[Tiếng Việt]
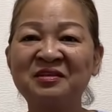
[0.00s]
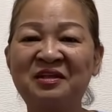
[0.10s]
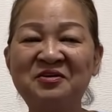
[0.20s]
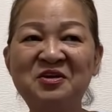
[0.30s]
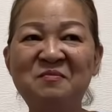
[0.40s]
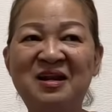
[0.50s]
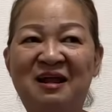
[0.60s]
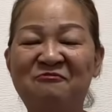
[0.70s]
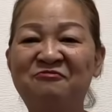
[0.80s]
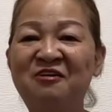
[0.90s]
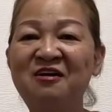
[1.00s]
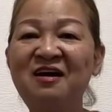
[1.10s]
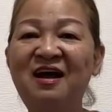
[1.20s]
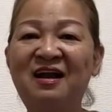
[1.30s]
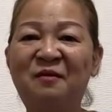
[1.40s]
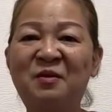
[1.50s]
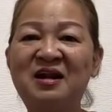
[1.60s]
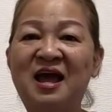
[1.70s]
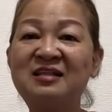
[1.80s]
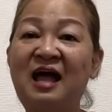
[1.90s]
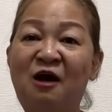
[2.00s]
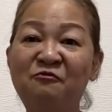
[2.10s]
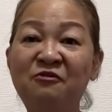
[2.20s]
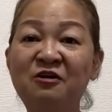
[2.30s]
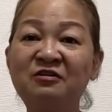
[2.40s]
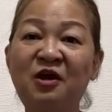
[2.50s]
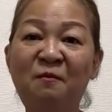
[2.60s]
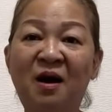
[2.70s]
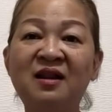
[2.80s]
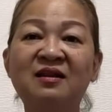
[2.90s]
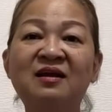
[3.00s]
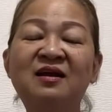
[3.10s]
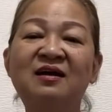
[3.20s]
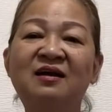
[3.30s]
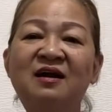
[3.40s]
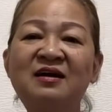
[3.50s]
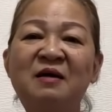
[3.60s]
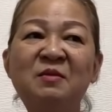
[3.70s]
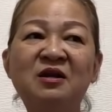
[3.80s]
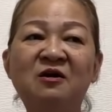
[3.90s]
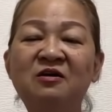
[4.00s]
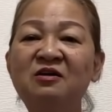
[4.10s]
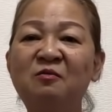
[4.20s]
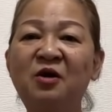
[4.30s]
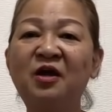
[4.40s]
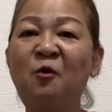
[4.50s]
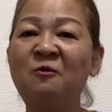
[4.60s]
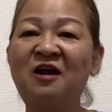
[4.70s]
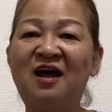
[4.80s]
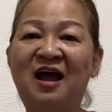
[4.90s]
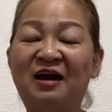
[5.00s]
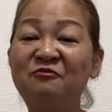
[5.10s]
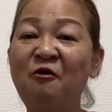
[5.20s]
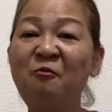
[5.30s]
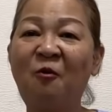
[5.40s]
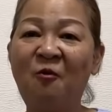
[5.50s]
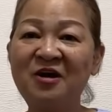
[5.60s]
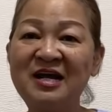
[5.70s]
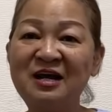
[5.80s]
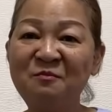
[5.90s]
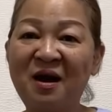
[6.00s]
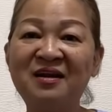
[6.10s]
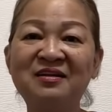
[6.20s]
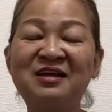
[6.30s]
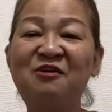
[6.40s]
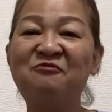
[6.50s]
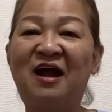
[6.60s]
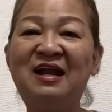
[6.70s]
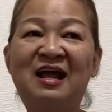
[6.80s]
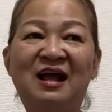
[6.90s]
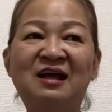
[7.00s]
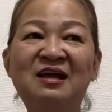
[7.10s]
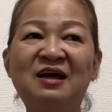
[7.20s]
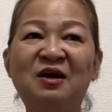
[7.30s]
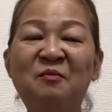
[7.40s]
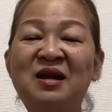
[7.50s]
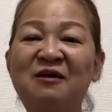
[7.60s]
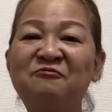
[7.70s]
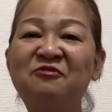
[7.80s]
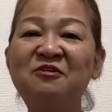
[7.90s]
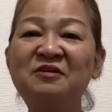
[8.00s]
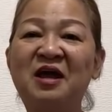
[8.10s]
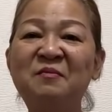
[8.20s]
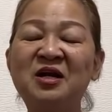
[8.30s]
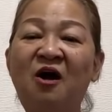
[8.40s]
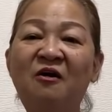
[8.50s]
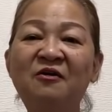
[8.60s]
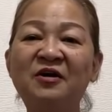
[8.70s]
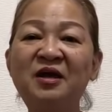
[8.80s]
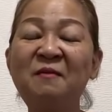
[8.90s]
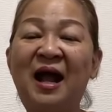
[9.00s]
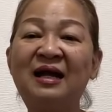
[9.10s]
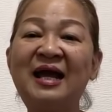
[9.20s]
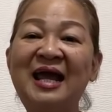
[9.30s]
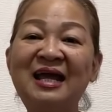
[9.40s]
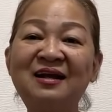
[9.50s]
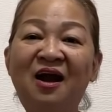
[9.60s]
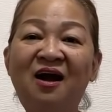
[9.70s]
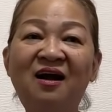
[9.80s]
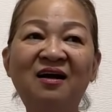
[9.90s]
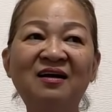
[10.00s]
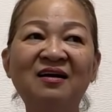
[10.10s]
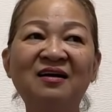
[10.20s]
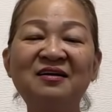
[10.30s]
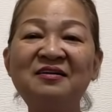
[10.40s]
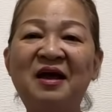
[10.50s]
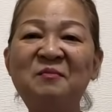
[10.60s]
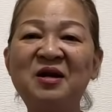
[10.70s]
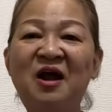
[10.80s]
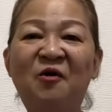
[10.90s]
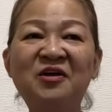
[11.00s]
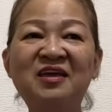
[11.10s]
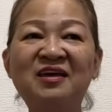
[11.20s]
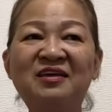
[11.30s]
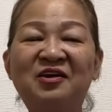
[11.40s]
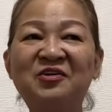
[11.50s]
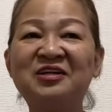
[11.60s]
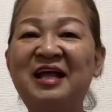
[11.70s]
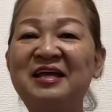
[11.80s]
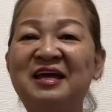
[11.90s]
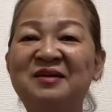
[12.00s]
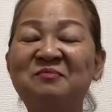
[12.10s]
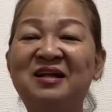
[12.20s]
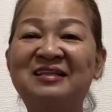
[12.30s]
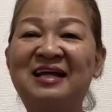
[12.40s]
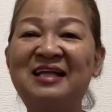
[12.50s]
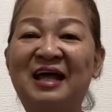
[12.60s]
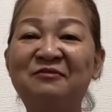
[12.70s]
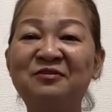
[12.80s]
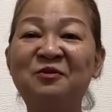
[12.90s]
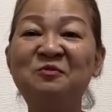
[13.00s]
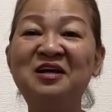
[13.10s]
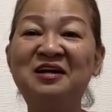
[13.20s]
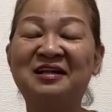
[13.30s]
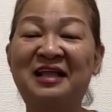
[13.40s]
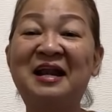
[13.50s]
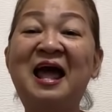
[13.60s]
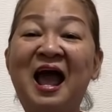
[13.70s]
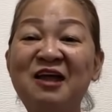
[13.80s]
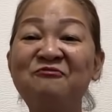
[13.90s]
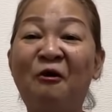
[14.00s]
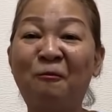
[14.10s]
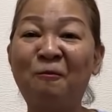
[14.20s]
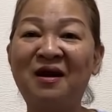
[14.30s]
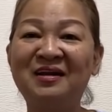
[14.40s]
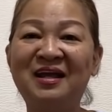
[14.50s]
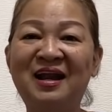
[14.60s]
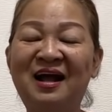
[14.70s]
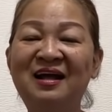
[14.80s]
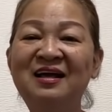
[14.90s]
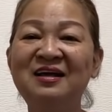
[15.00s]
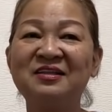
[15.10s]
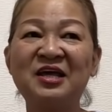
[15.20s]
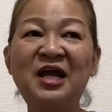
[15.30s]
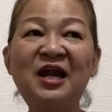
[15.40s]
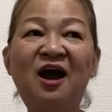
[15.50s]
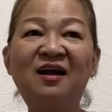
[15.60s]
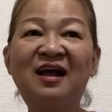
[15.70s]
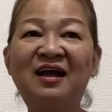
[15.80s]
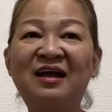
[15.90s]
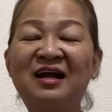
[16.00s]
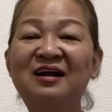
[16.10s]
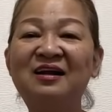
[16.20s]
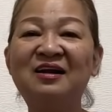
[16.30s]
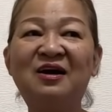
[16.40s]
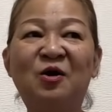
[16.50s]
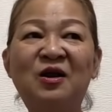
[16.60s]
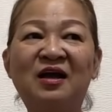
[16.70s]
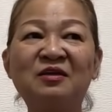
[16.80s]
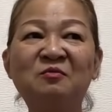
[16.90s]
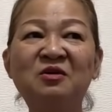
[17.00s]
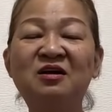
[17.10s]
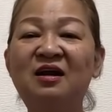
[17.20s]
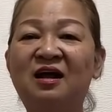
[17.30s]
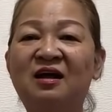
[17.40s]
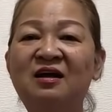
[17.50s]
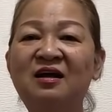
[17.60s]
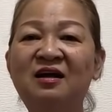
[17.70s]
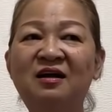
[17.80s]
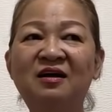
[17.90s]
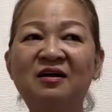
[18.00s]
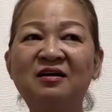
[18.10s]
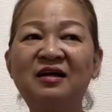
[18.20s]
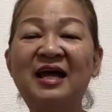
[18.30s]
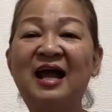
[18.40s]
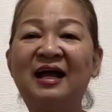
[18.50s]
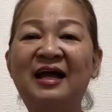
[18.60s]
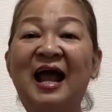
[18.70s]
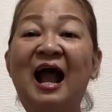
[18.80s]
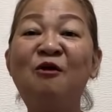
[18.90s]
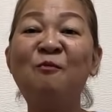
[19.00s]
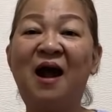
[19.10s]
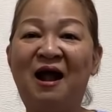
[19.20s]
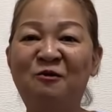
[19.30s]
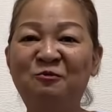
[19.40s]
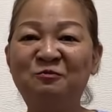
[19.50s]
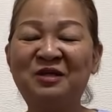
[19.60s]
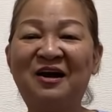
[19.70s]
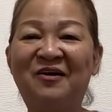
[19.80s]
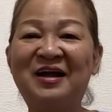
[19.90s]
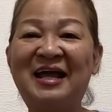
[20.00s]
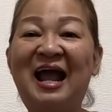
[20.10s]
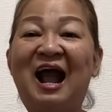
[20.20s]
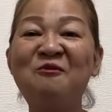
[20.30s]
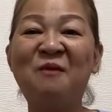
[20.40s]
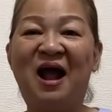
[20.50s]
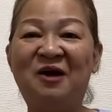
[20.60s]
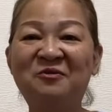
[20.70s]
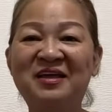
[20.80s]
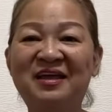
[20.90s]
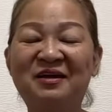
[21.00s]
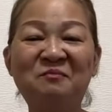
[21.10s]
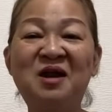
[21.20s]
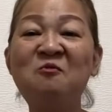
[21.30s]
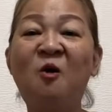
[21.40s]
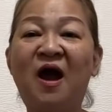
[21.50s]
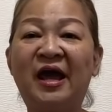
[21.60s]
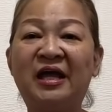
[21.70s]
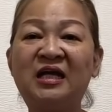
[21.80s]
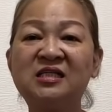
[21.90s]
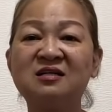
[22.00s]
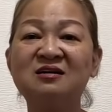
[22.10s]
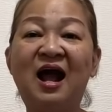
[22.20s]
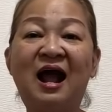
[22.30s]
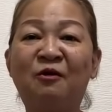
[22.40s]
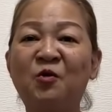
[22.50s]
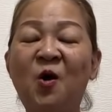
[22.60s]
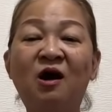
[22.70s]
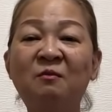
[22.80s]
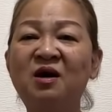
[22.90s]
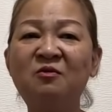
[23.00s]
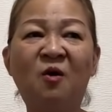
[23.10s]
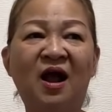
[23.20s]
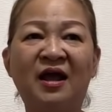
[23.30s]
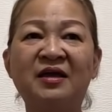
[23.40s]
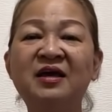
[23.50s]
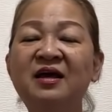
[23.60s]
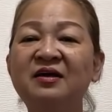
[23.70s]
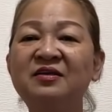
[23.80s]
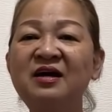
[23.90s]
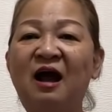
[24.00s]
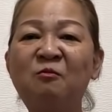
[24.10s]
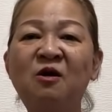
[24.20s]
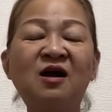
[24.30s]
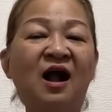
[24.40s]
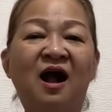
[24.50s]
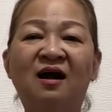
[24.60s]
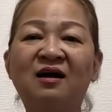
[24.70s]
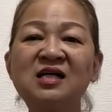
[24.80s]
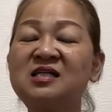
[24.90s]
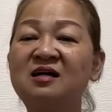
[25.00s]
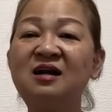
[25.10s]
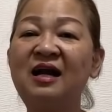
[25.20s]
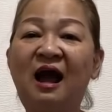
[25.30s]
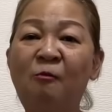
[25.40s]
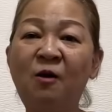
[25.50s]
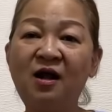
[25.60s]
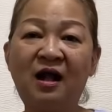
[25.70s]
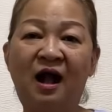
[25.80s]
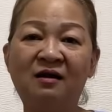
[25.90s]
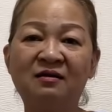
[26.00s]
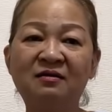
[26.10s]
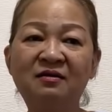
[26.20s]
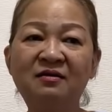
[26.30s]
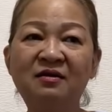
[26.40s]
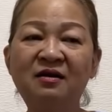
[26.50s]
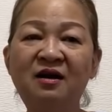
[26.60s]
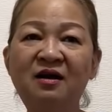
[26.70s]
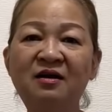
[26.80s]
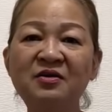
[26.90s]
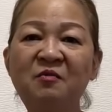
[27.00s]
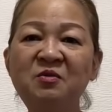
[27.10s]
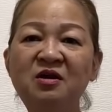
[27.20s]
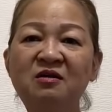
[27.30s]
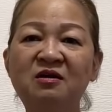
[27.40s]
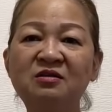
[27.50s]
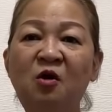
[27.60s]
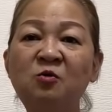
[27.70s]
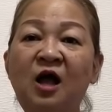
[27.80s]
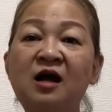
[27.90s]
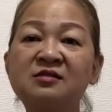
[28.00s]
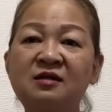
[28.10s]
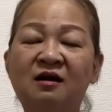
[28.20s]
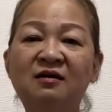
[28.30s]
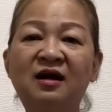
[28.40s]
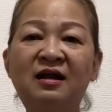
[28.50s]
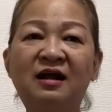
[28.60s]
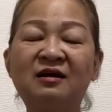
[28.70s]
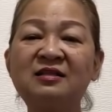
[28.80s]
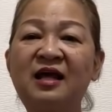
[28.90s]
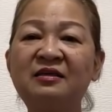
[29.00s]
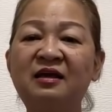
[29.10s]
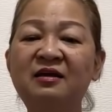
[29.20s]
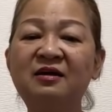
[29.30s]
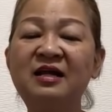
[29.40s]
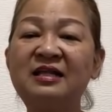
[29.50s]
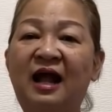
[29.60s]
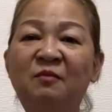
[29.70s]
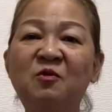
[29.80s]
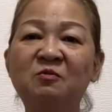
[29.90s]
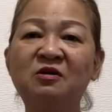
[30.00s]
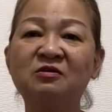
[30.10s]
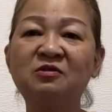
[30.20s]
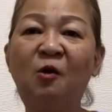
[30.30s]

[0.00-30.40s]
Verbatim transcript: tự vì mình làm phước á, là mình để tạo phước cho mình Ờ, để mình hưởng được cái cuộc đời hạnh phúc của riêng mình chứ không phải là ờ, mình làm phước để mình có được cái bản khen đó ờ, để mình đối với cho người ta nhìn mình ta thấy cũng như là ta nể phục mình vậy đó thì cái đó là cái đó là gọi là giống như là à, cái cái áo mão ta gọi là cái áo mão đi nha bên ngoài cái sự hào nhoáng bên ngoài chứ không có cần cái sự đó là không có cần à, giống như người tu thật sự á, là người ta chỉ có đi thẳng một đường